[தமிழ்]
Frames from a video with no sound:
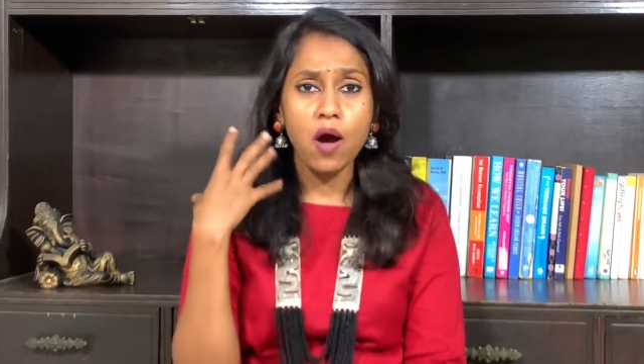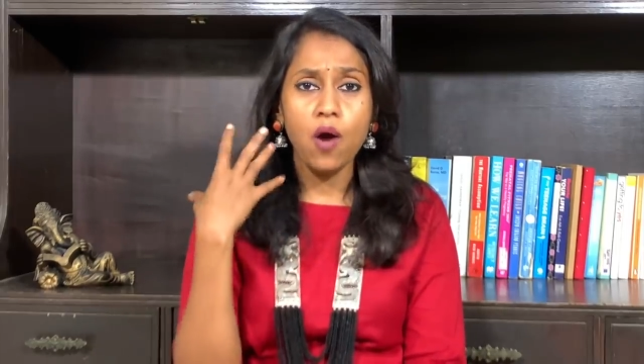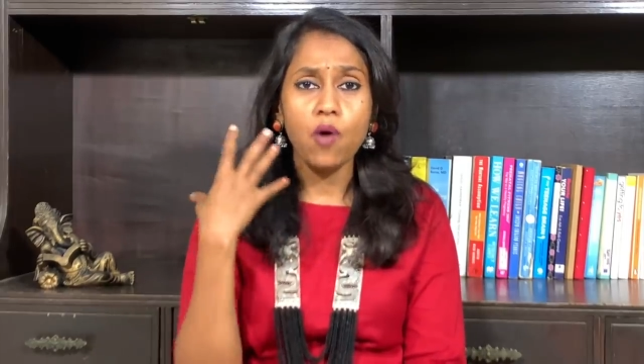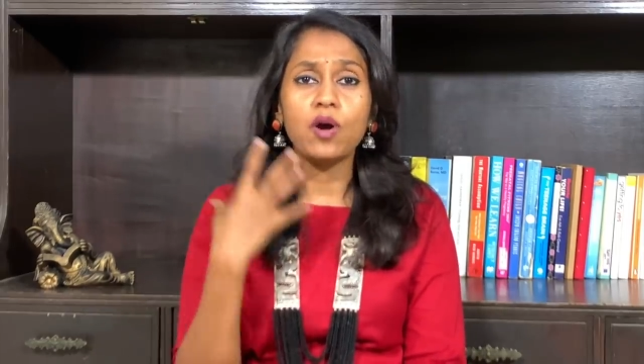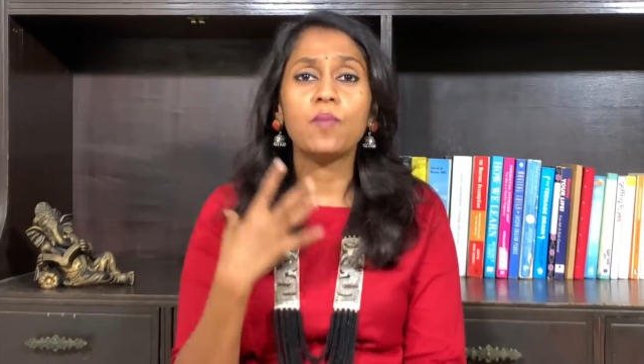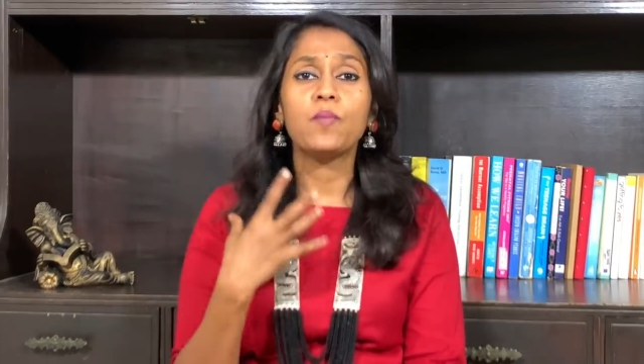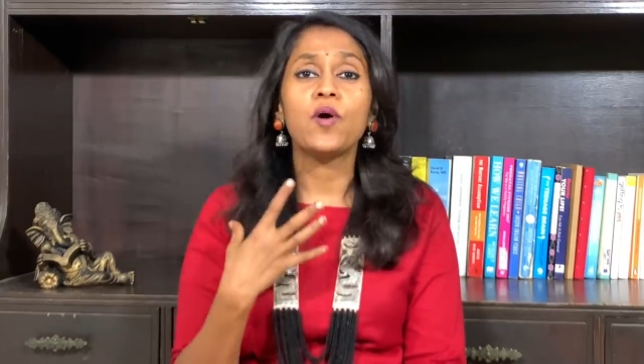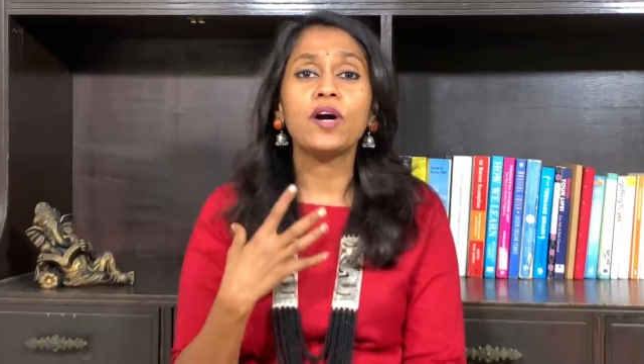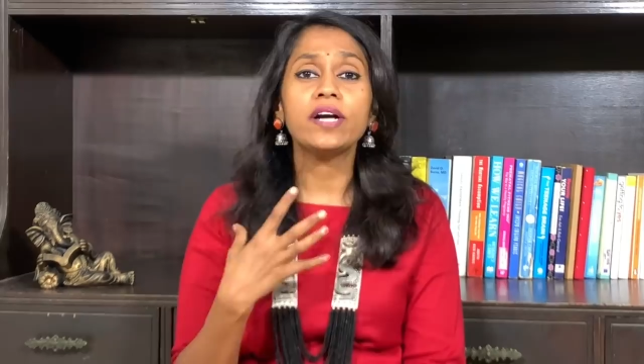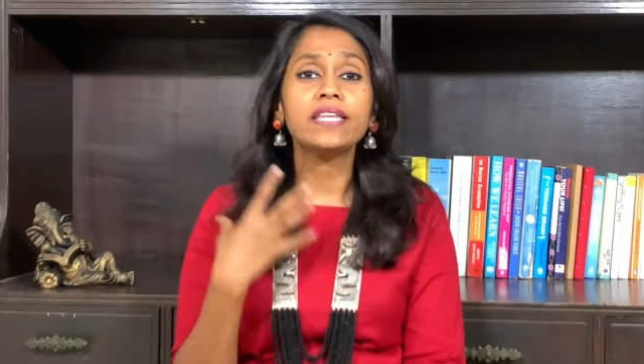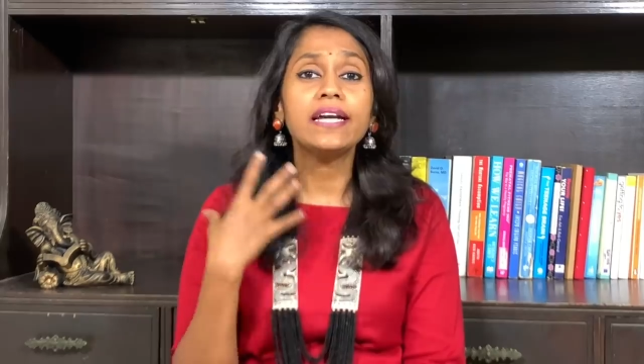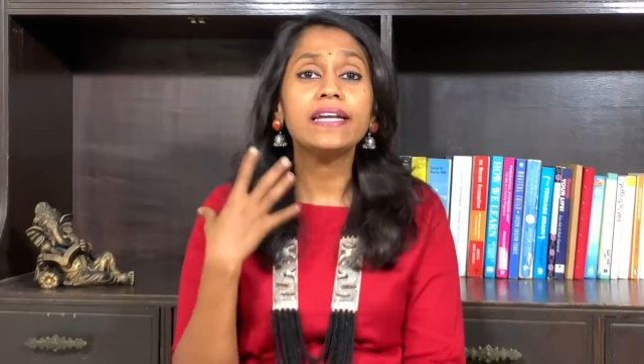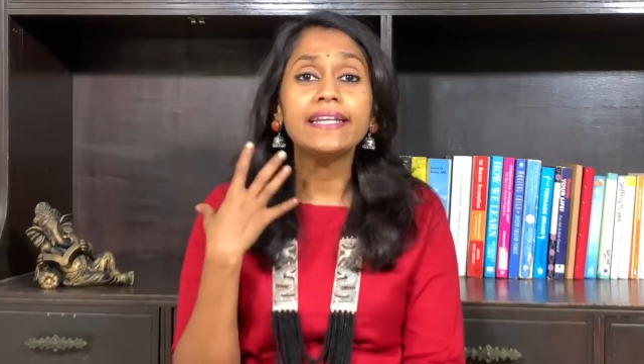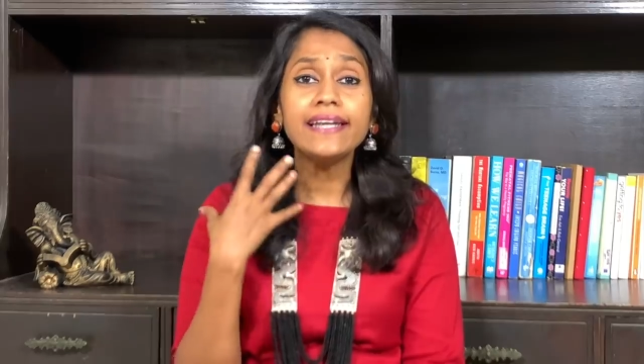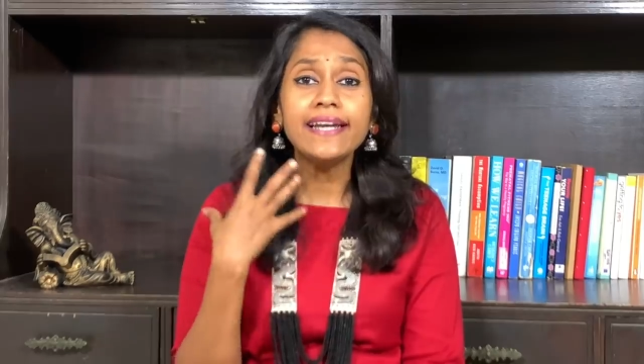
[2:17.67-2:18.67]
அவங்க
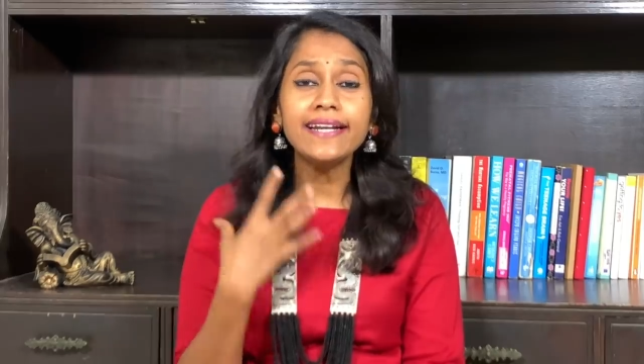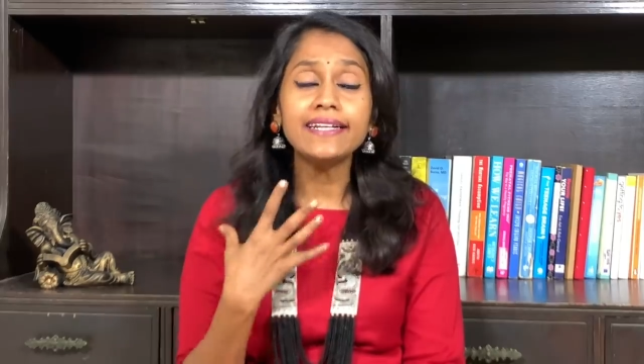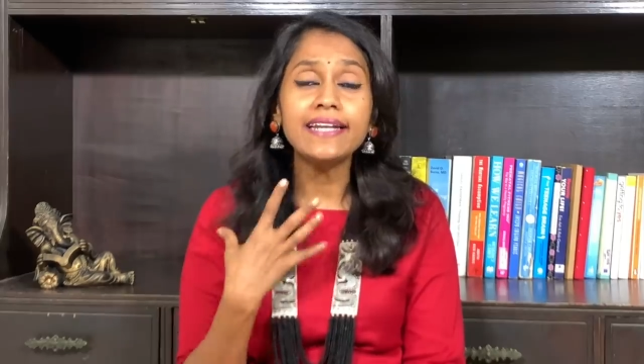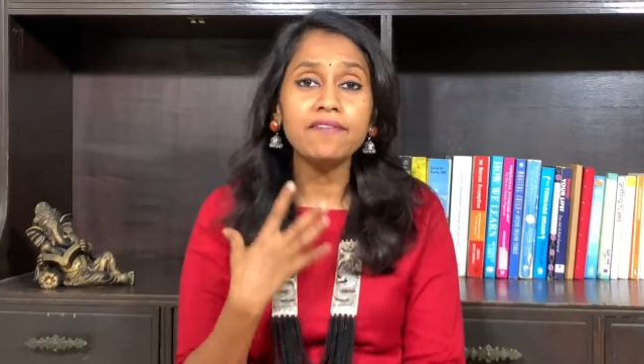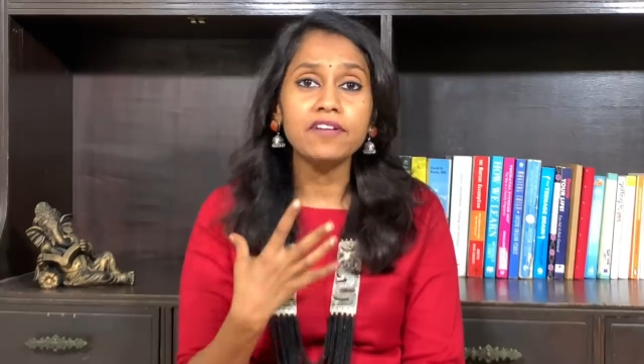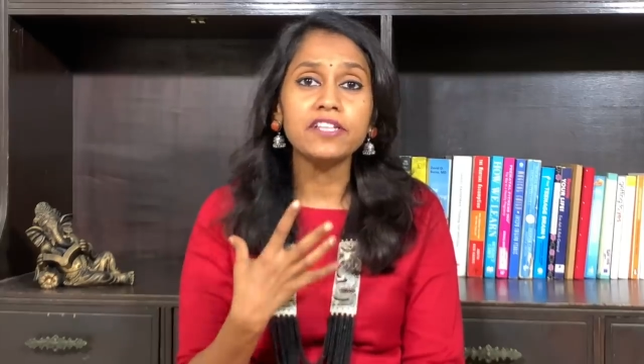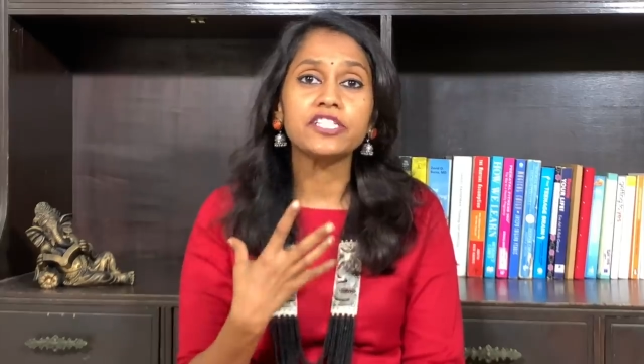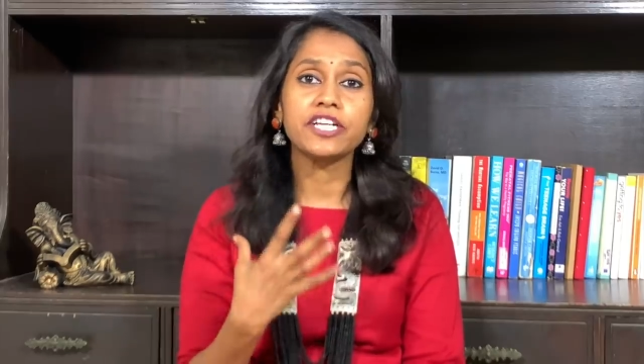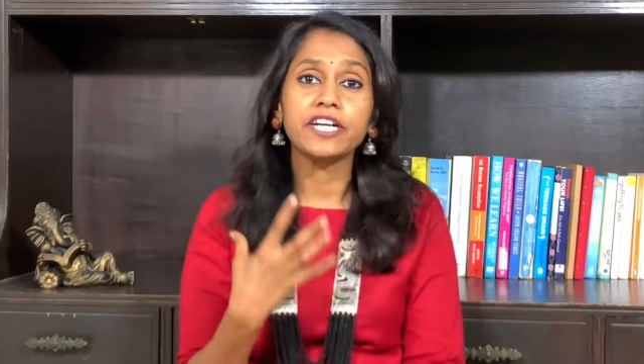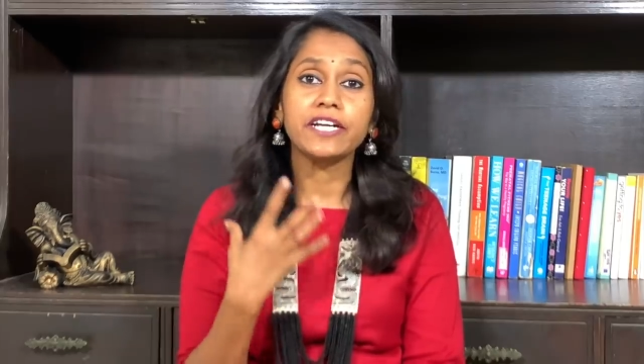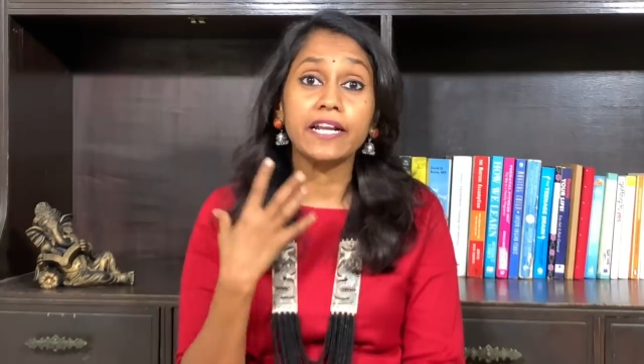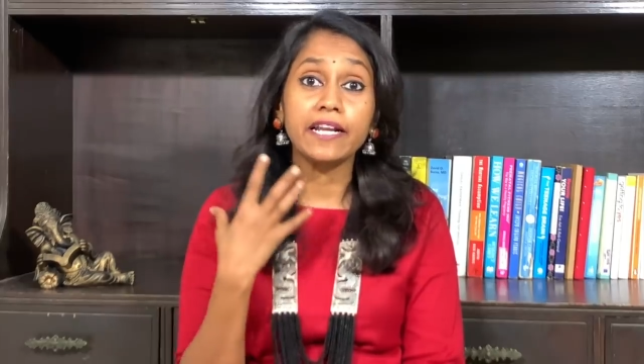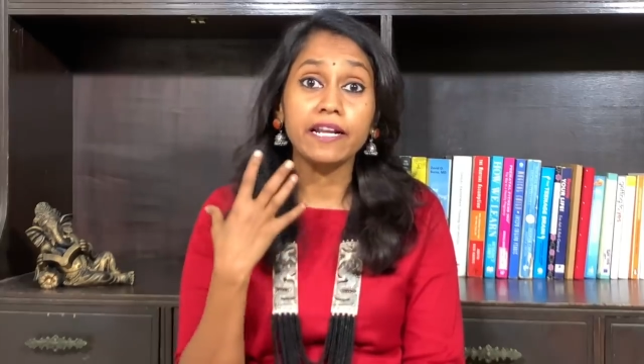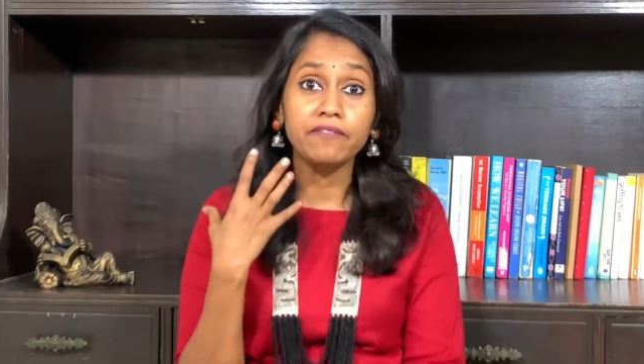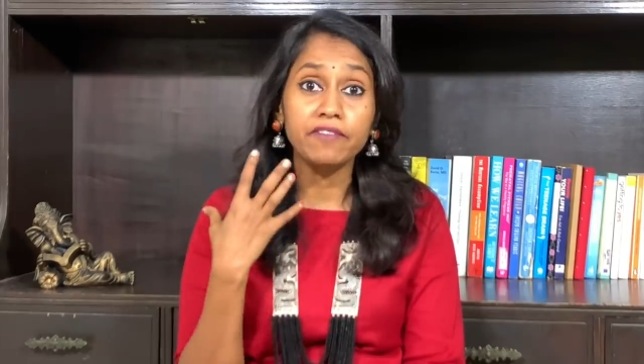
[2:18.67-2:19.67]
முகத்தை நீட்டா வச்சிருக்கிற